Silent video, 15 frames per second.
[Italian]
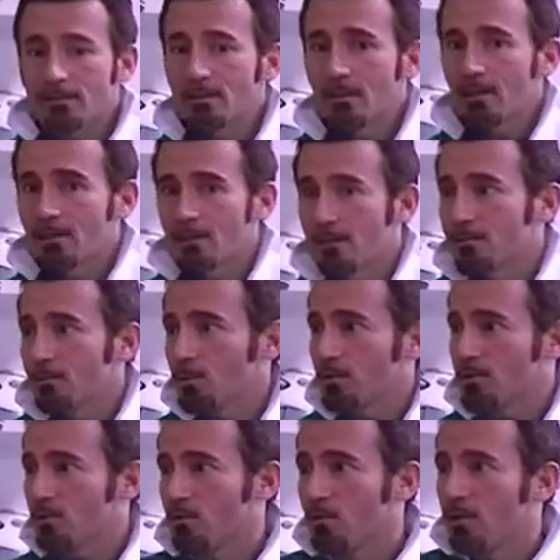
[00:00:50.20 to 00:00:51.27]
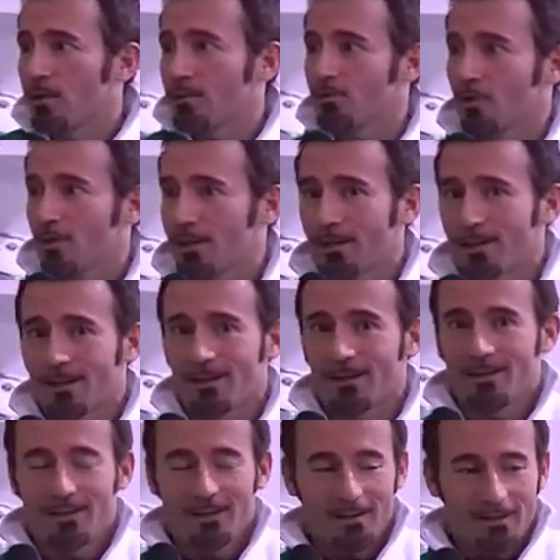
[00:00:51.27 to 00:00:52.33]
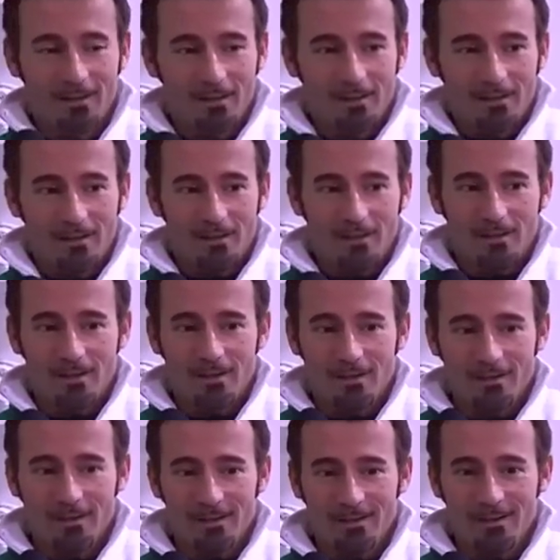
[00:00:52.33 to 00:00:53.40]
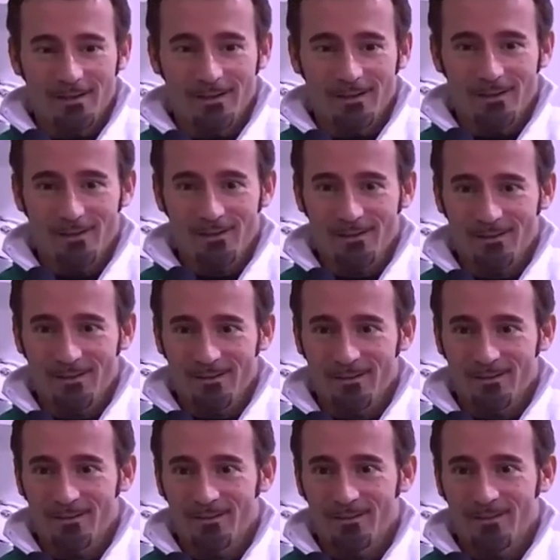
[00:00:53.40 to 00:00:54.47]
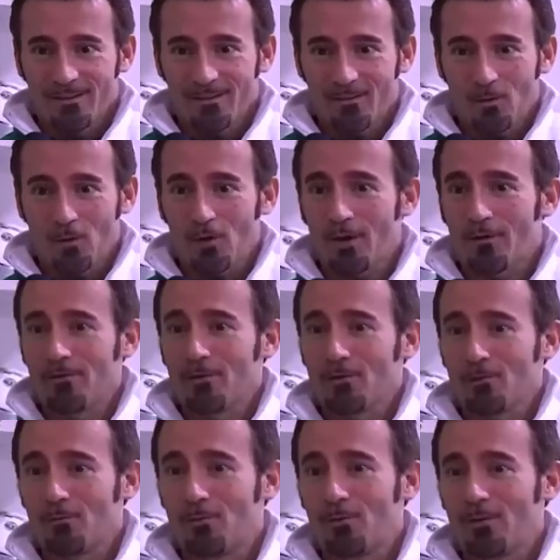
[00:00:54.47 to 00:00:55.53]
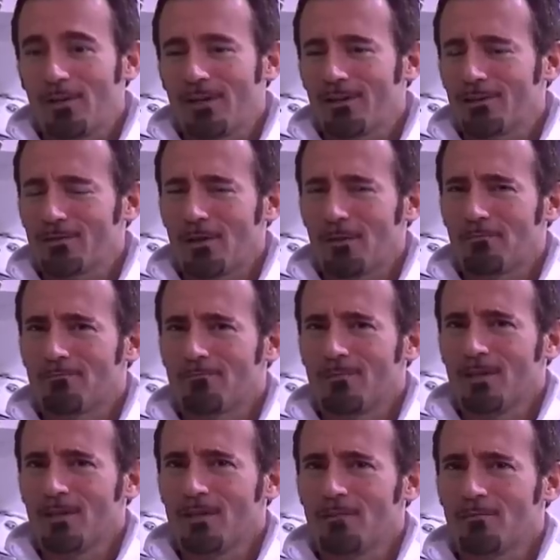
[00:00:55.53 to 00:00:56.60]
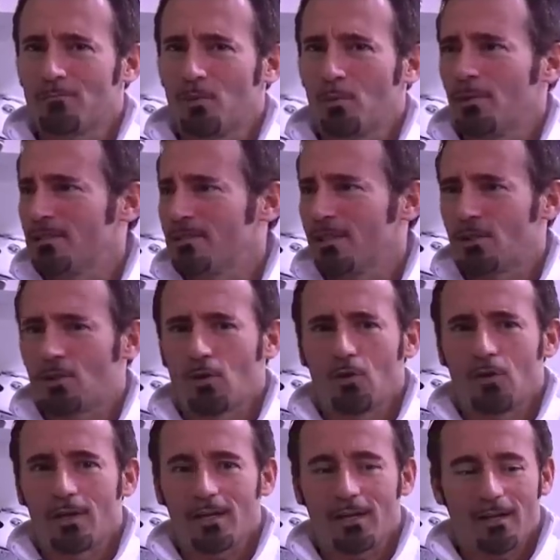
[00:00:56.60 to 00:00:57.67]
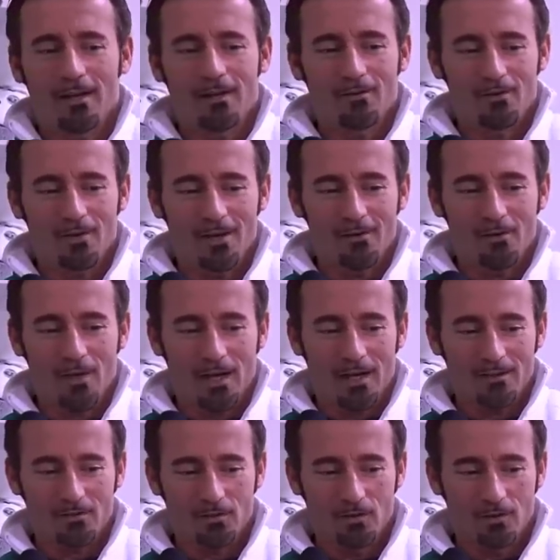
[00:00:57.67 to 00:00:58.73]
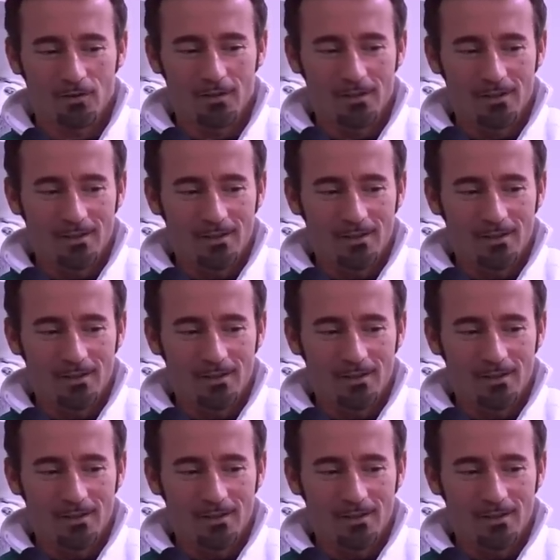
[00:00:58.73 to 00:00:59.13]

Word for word: in aria della situazione, cioè che eh, quello che ha vinto Bulli, eh, Pupe Secchione che è un, sì. un ragazzo